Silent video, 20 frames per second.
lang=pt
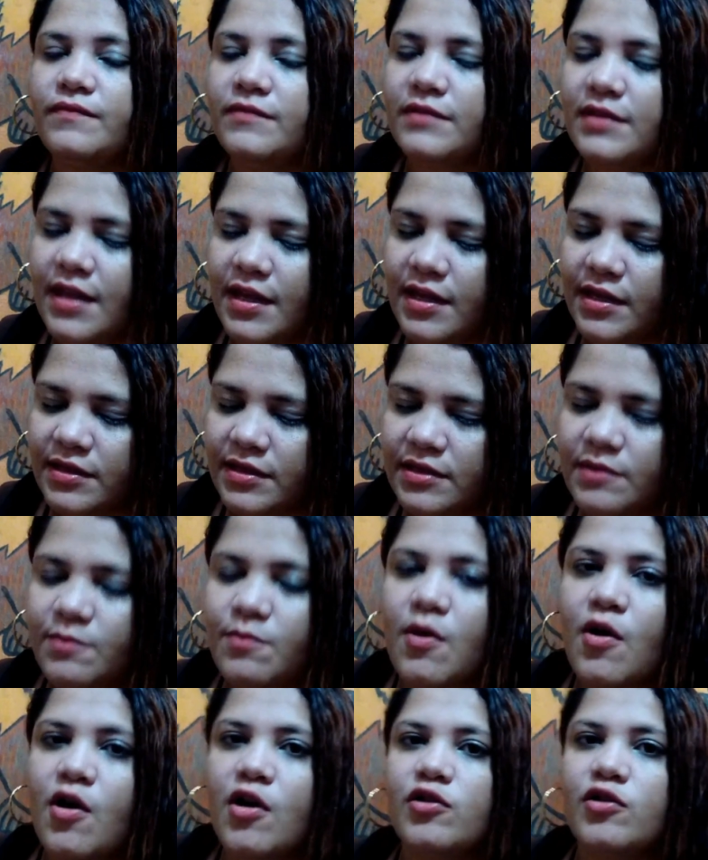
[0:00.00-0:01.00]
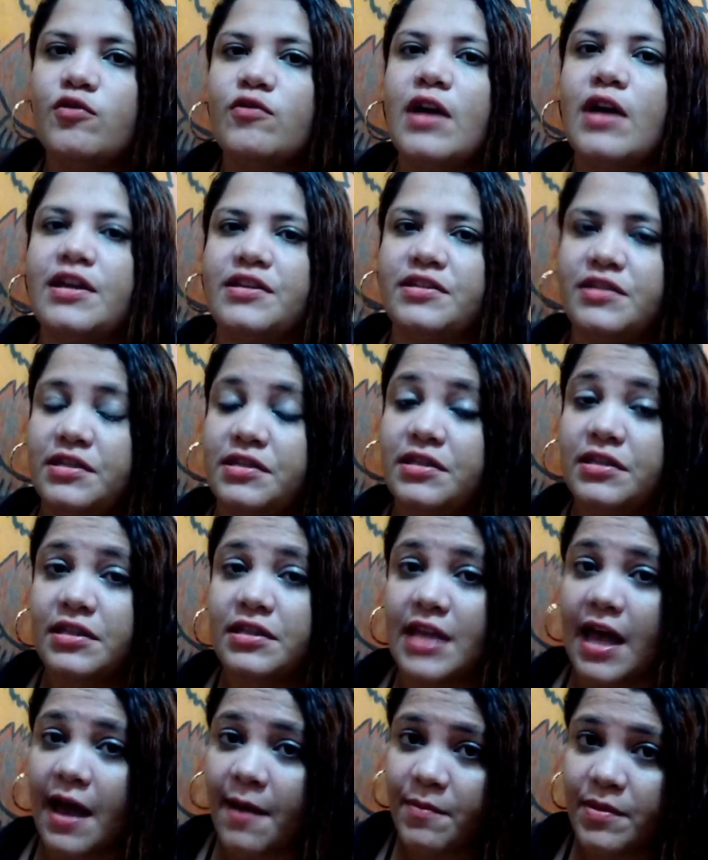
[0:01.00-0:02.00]
Desse modo, a gente
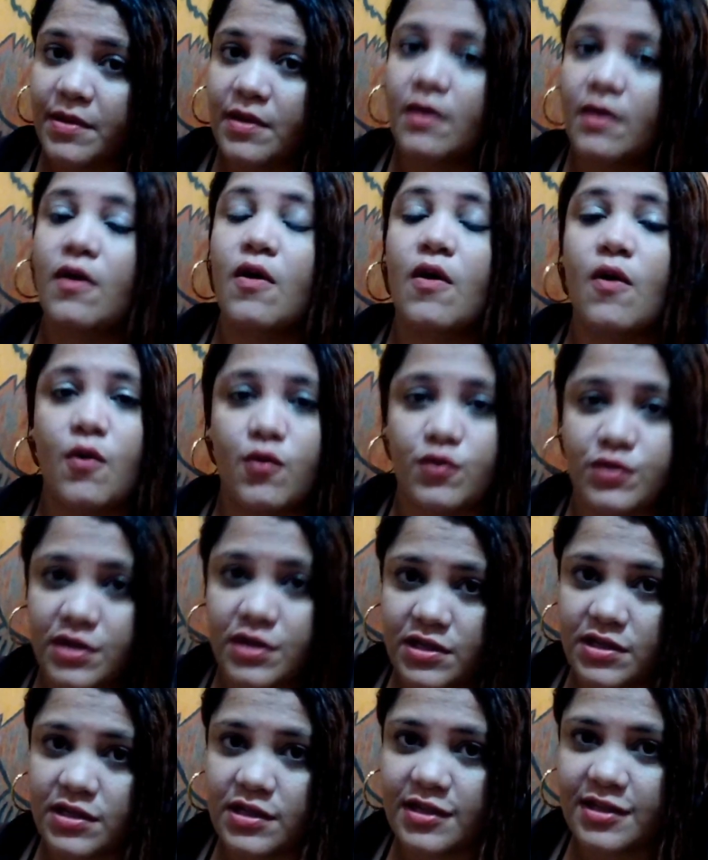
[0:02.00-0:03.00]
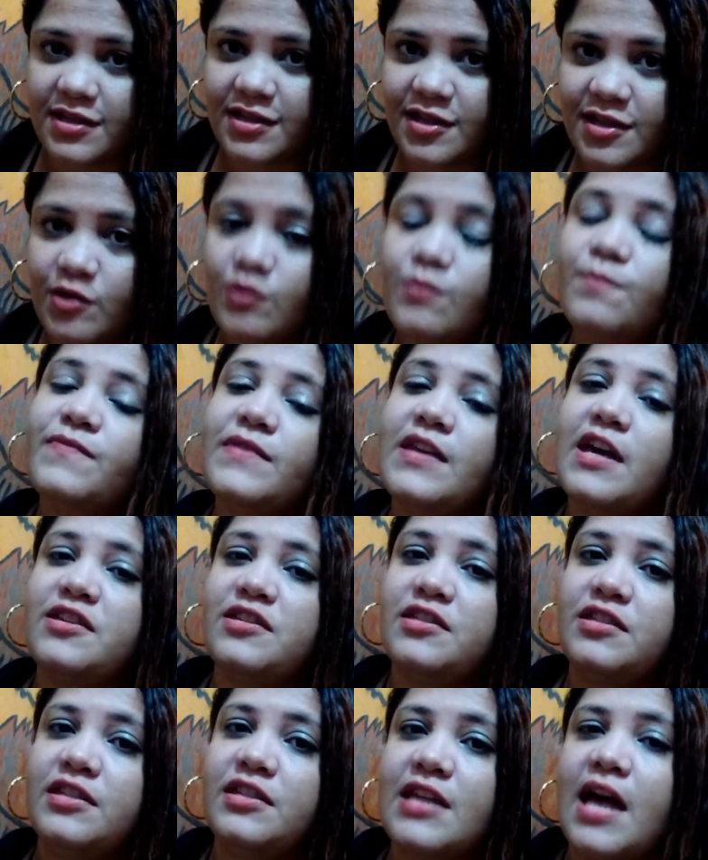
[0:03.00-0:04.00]
sabe Onde a gente assistiu, a
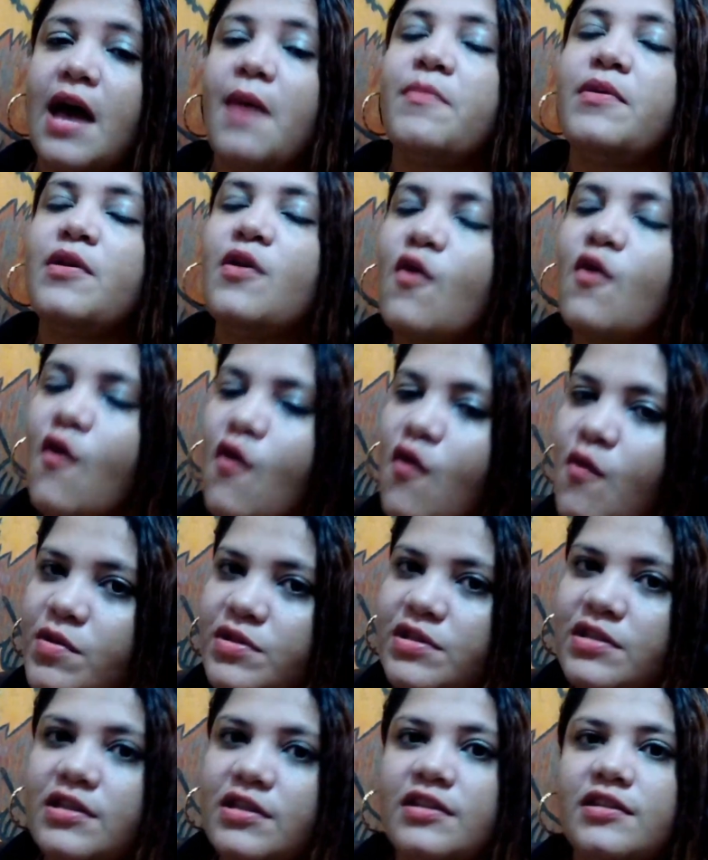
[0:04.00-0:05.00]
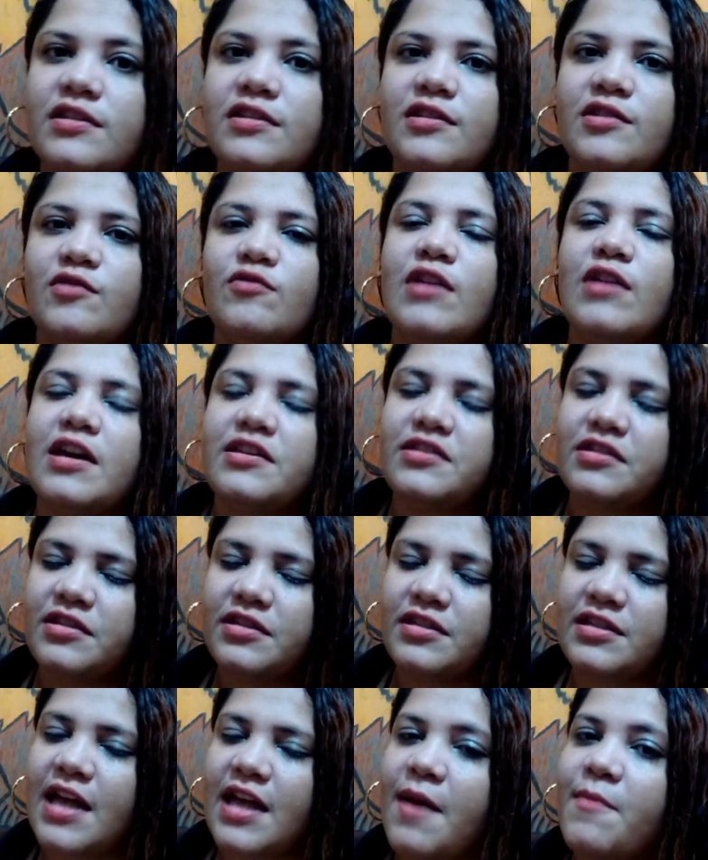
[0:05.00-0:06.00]
gente sabe como a gente assistiu, a gente
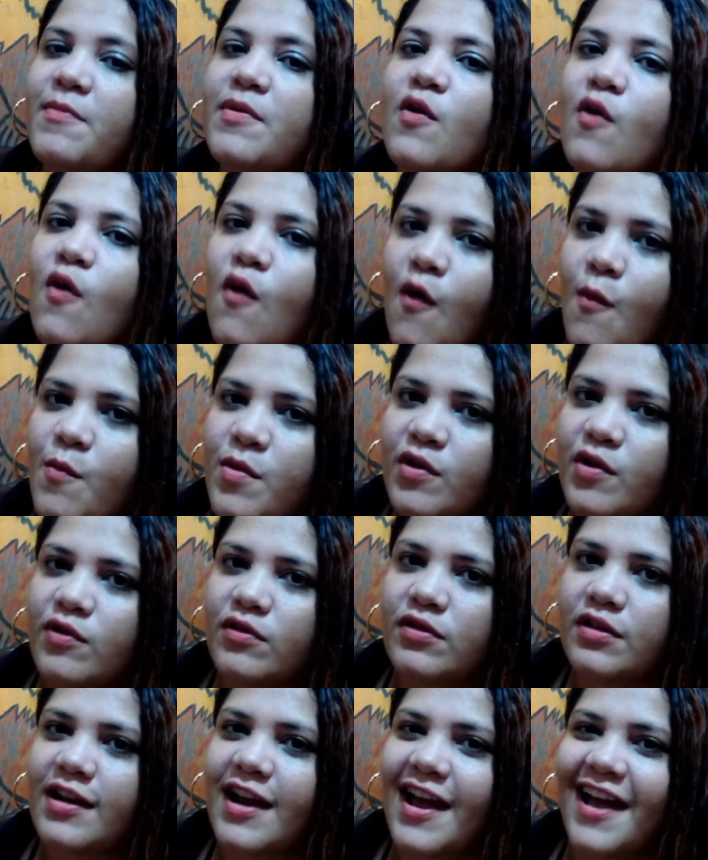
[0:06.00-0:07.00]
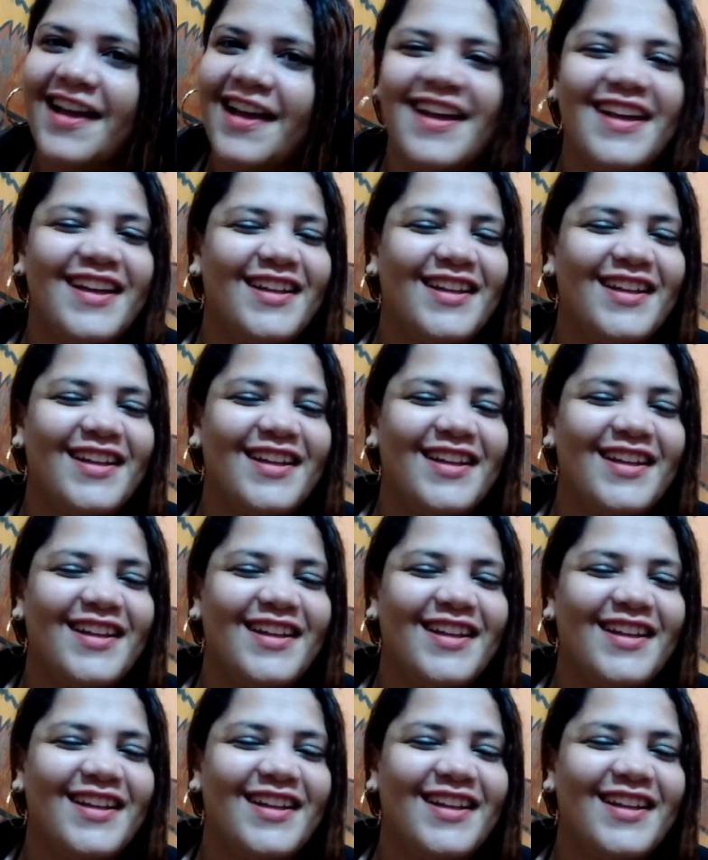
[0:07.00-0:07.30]
sabe como encontrar.